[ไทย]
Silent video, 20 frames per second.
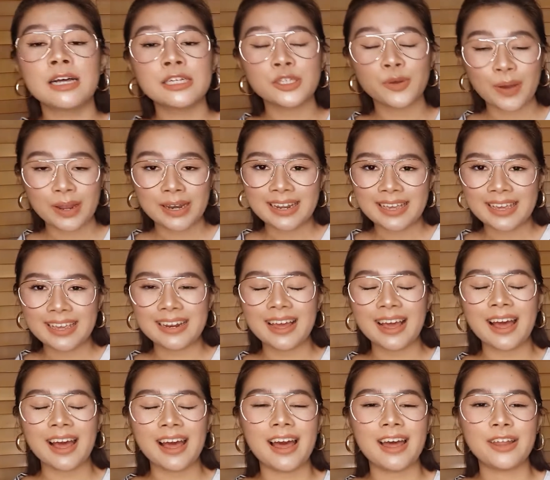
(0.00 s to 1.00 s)
สวัสดี
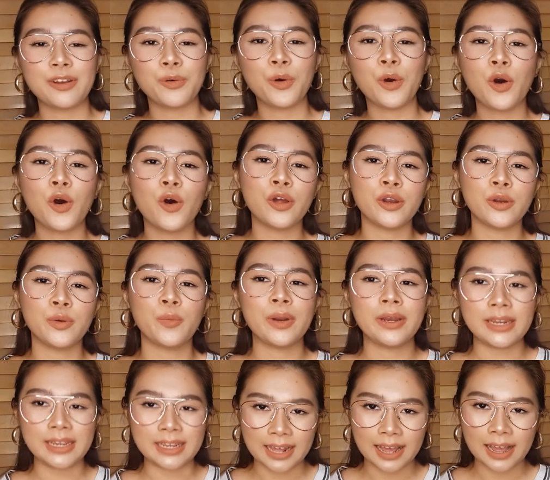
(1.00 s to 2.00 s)
นะคะทุกคนวั
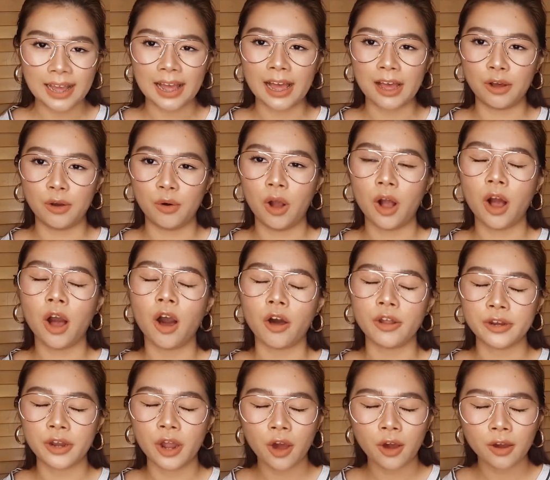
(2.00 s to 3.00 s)
นนี้นะคะขอ
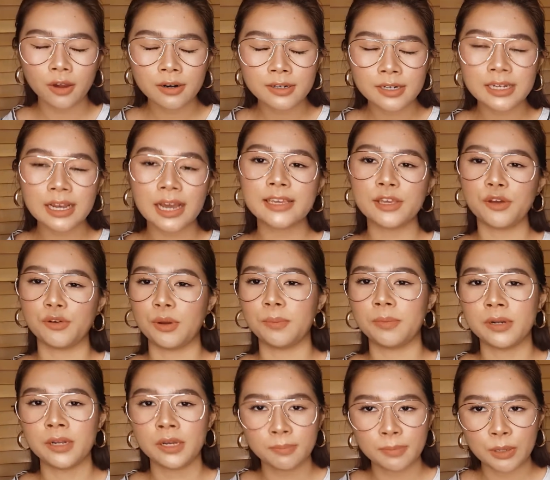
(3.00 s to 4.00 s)
นอกเรื่องเกี่ยวกับ
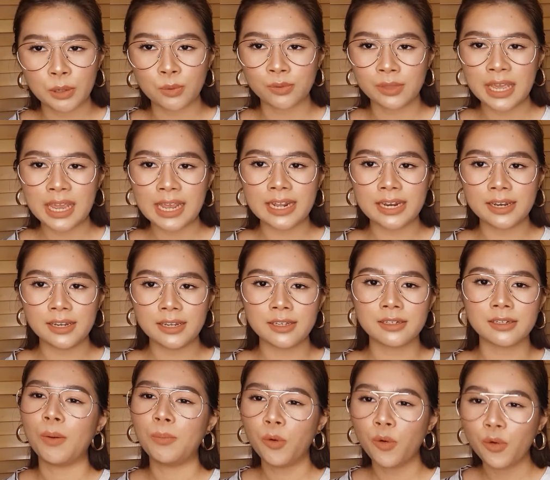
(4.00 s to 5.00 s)
เรื่องบิวตี้นิดนึ
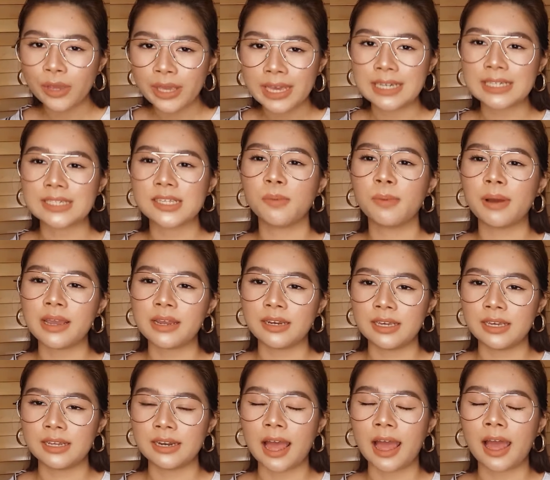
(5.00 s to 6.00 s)
งผู้หญิงสมัย
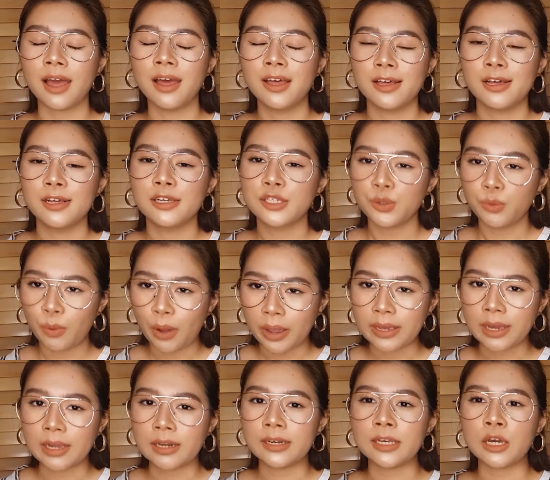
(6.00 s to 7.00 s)
นี้นะสวย
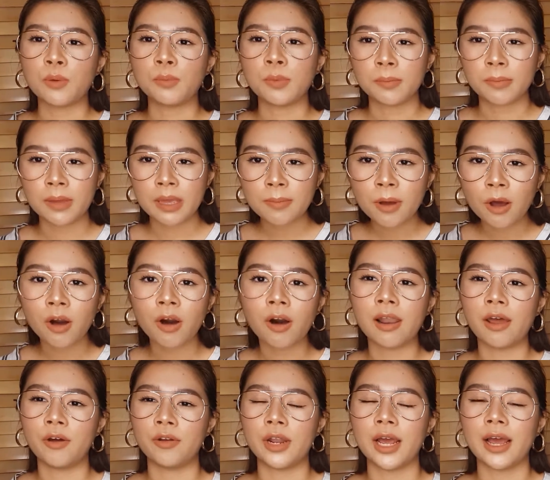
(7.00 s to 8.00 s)
อย่างเดียวมันไม่พอ
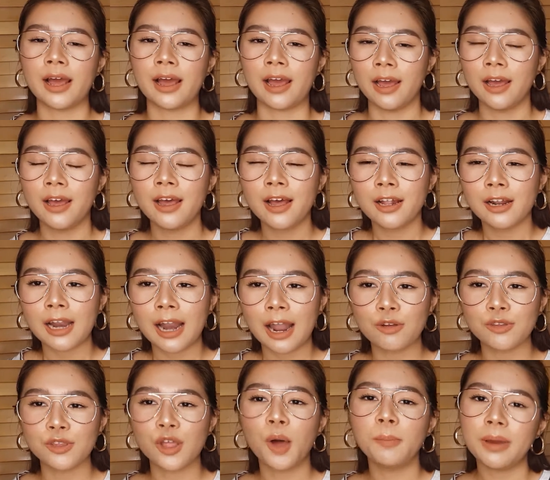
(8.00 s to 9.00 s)
แล้วนะคะเรา
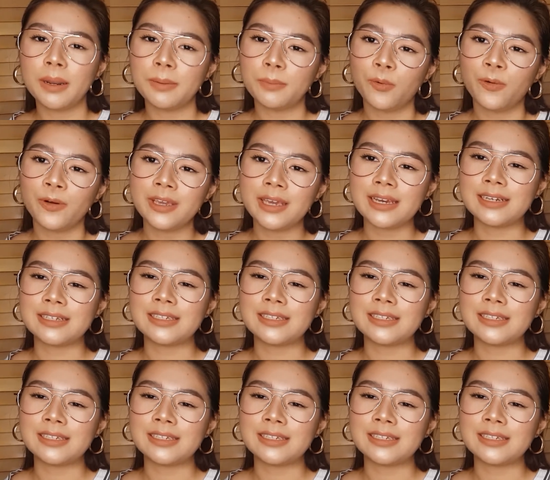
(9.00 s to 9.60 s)
ต้องเป็นผู้หญิง